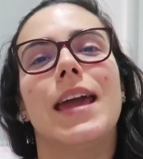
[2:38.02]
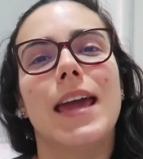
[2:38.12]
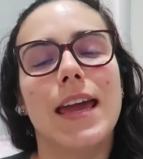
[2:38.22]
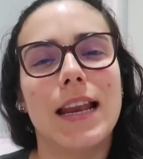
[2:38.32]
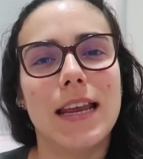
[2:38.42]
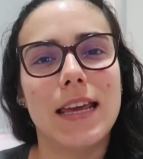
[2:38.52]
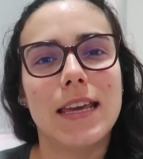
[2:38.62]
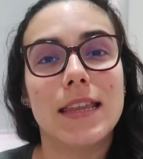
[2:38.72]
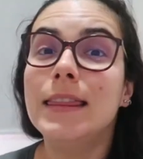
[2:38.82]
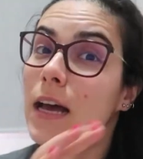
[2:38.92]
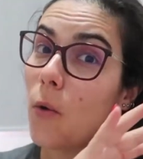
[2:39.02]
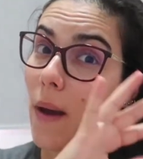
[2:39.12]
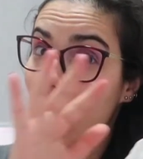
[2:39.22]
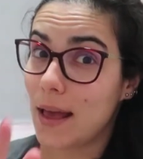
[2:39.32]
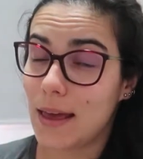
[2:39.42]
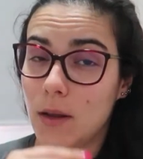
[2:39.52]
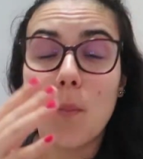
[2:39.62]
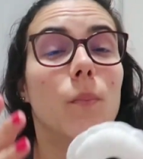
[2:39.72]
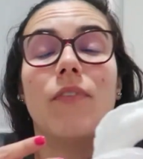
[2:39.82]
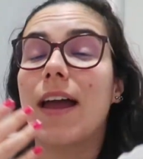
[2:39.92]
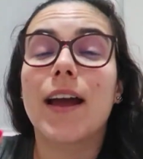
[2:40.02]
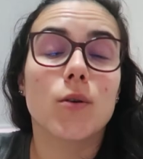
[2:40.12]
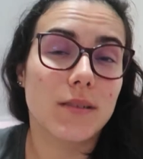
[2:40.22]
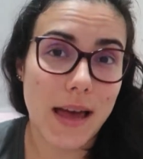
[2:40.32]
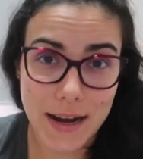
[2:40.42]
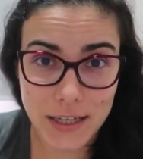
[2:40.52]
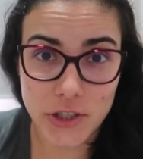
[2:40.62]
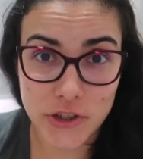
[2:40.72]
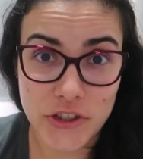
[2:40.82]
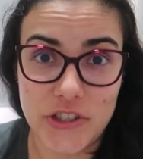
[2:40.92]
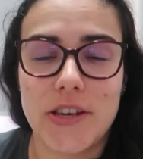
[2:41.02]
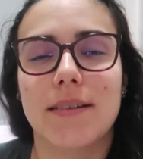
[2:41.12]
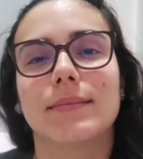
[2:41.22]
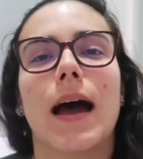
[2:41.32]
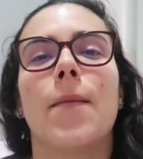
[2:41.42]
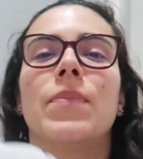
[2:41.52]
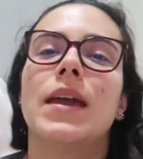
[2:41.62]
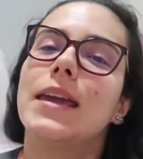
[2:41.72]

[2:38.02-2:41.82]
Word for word: ele não é, é, não vai causar alergia, tá?